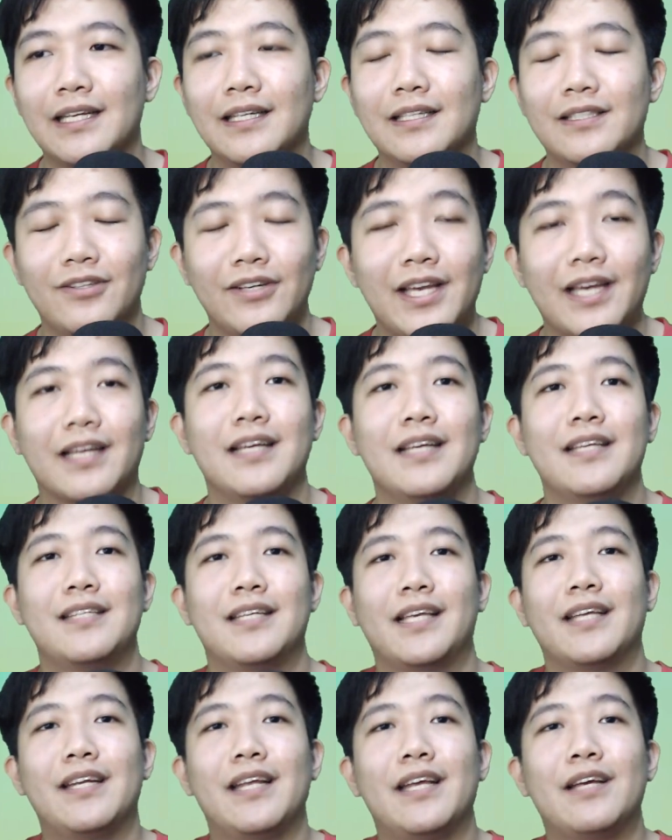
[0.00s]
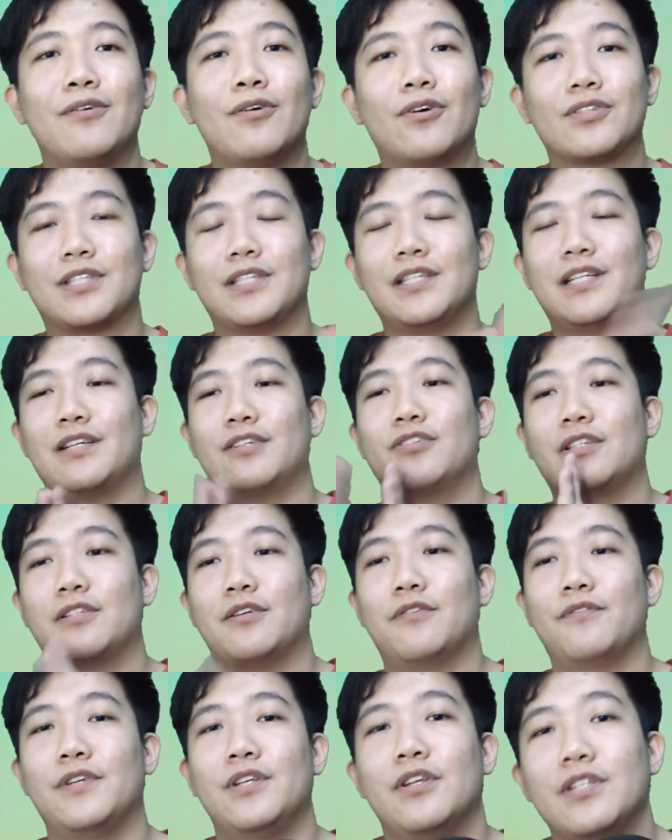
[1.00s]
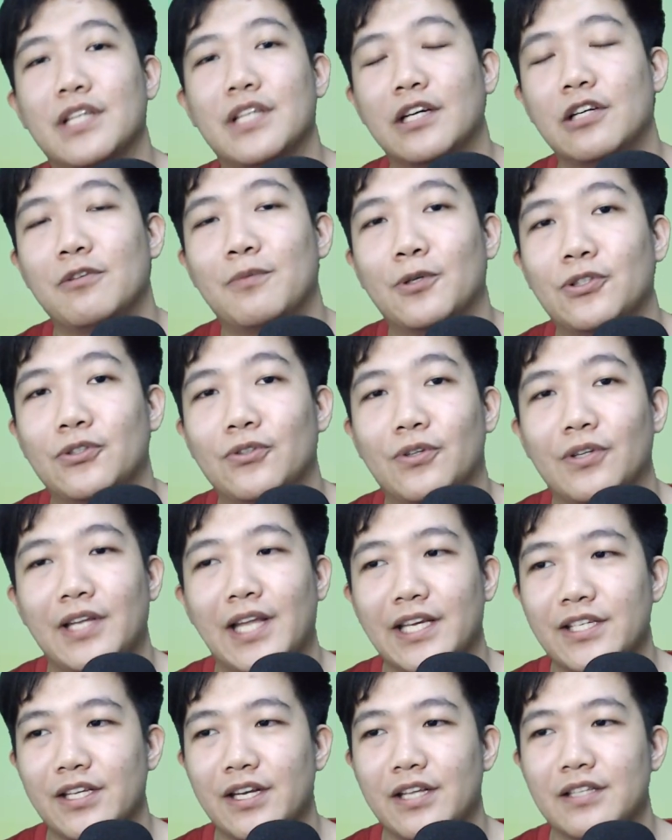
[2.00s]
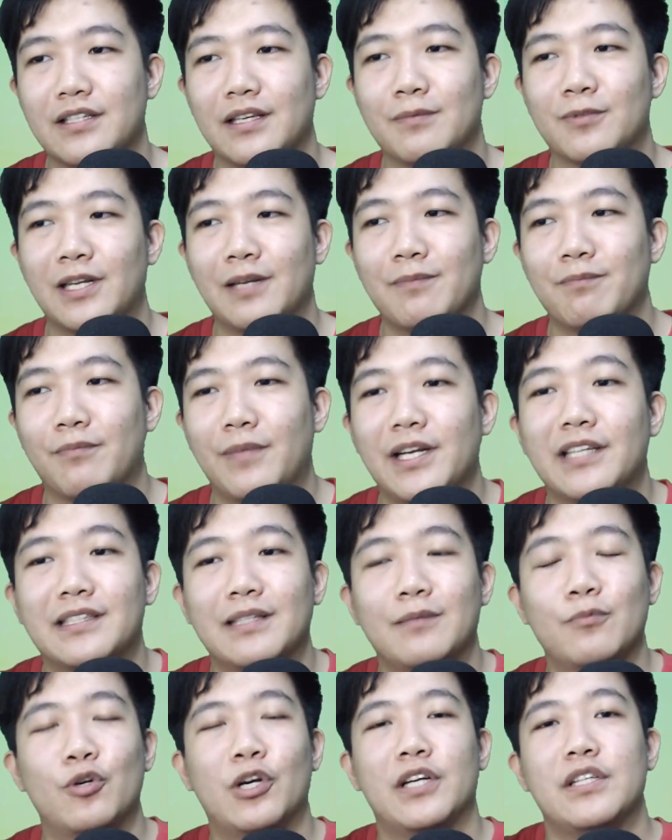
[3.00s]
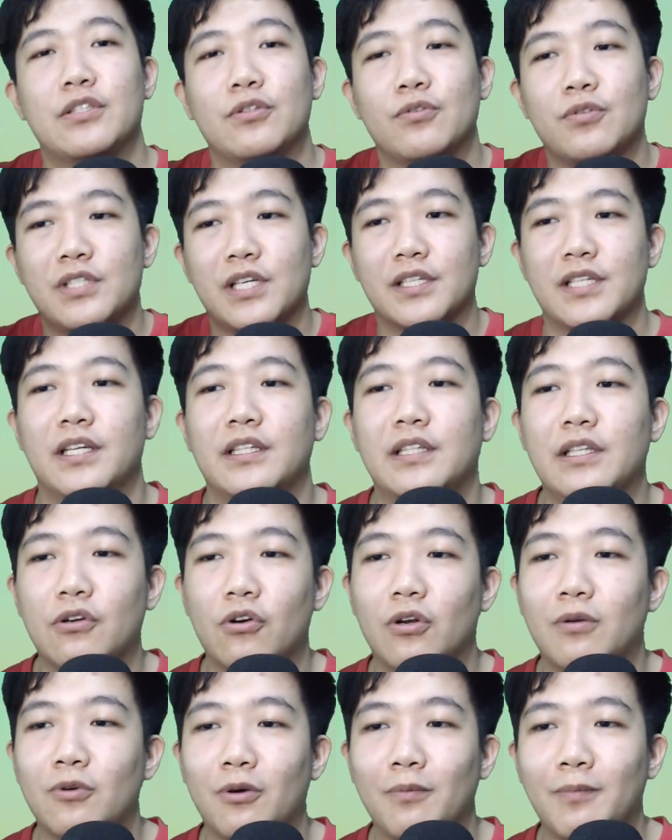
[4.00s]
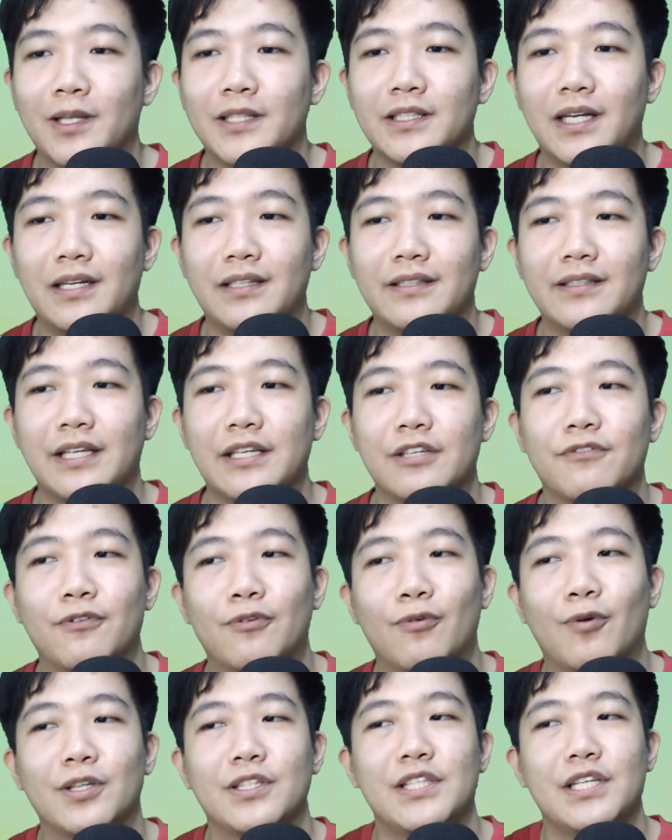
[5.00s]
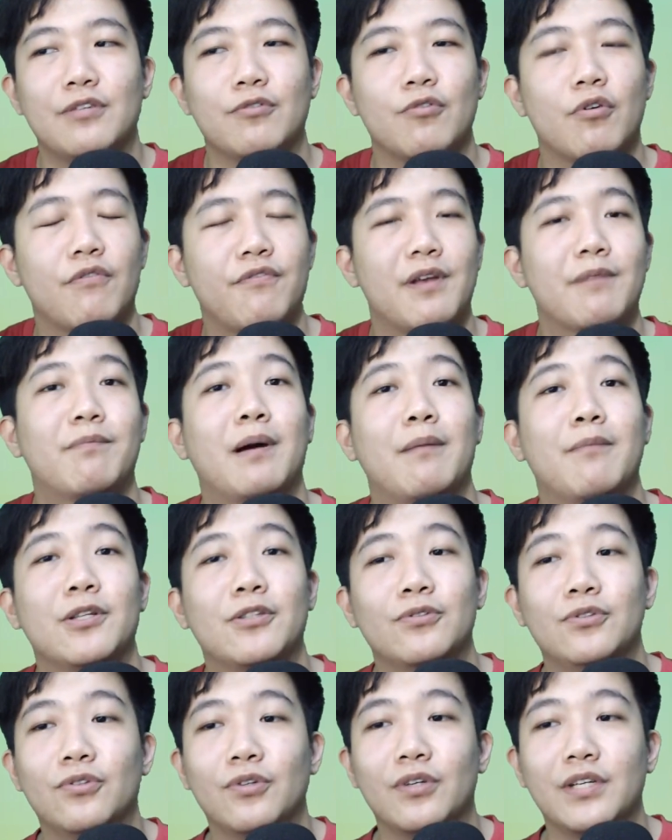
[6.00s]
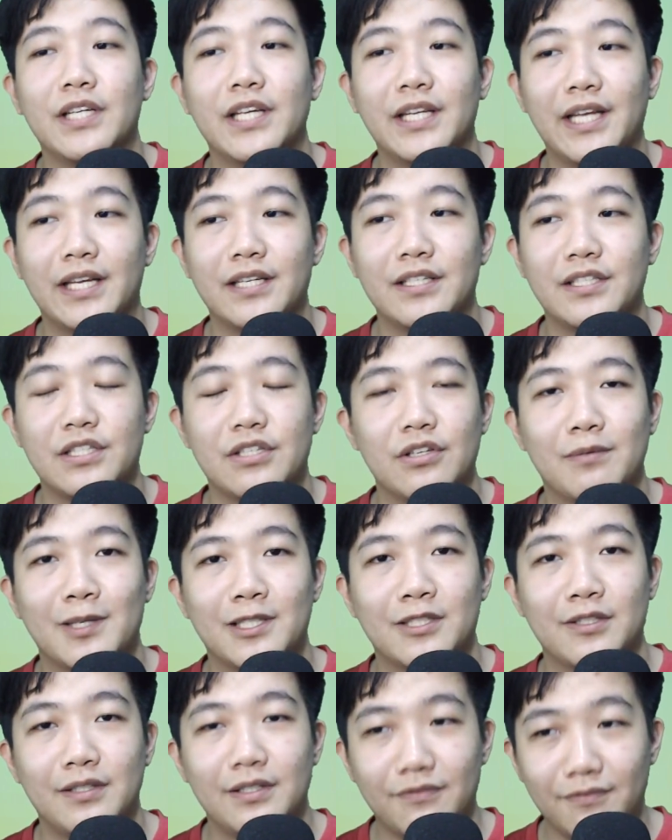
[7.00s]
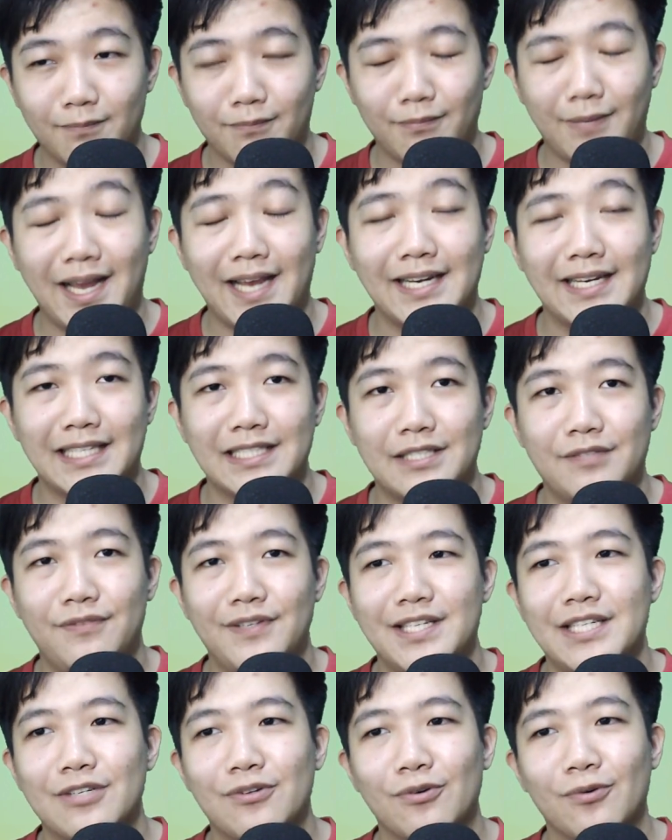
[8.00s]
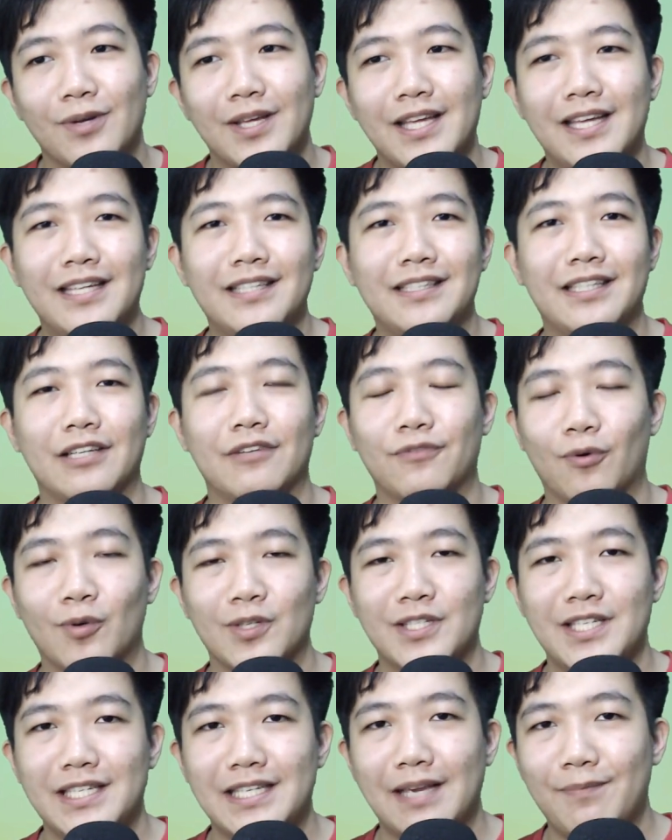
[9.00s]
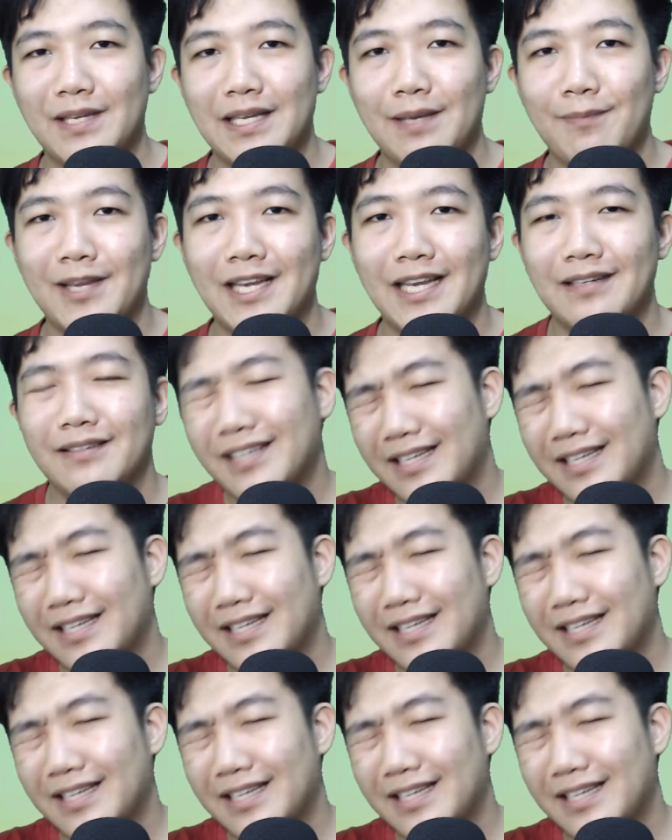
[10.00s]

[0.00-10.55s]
So ya, yeah, sekian dari gue. Kalau kalian suka sama video ini, jangan lupa untuk like, share, dan subscribe. Mari kita buka diskusi yang sehat di kolom komentar. Thank you for watching. Govian pamit undur diri and see you in my next video. Thank you for watching. Happy gaming and